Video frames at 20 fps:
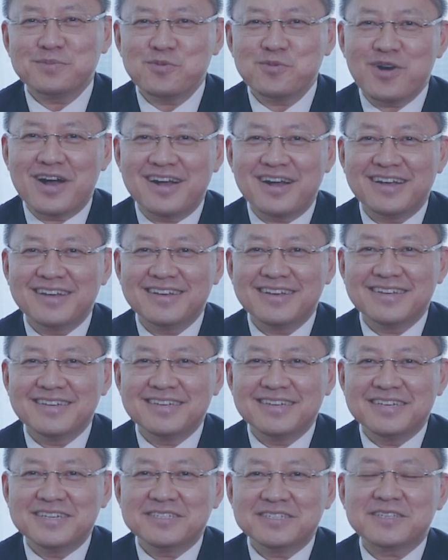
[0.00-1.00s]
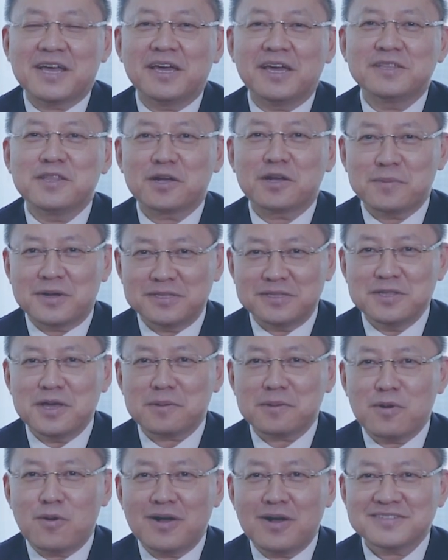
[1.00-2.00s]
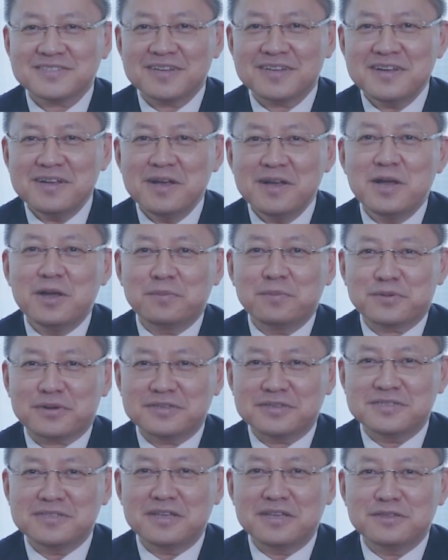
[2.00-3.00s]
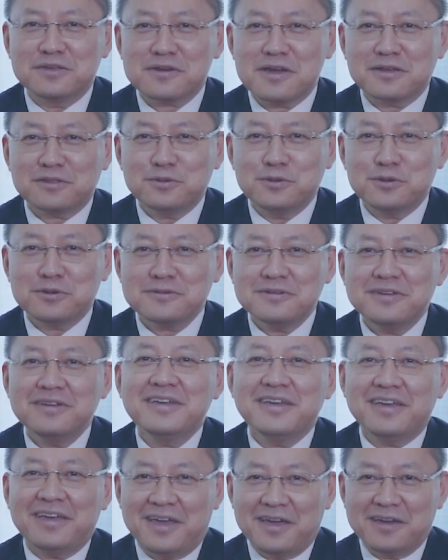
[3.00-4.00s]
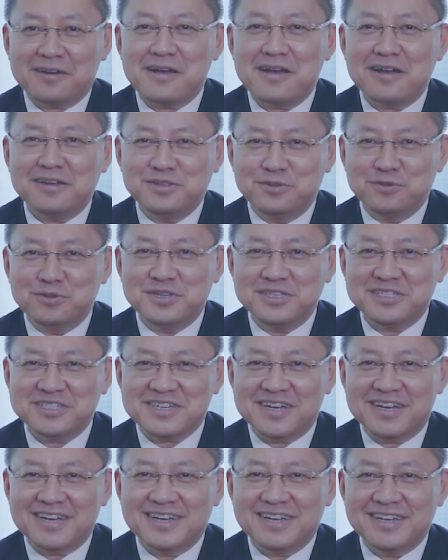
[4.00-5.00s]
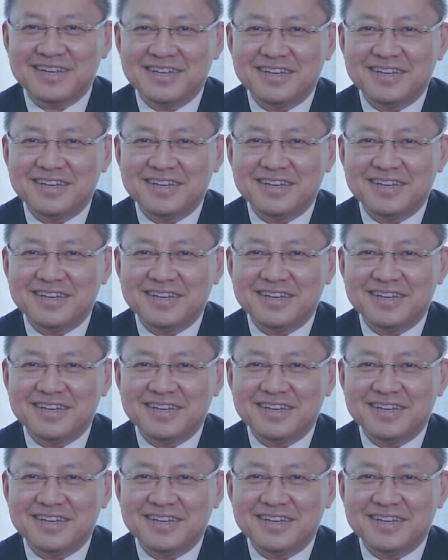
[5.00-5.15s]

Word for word: semua. Saya Darmadi Darmawangsa, Presiden Direktur Era Indonesia.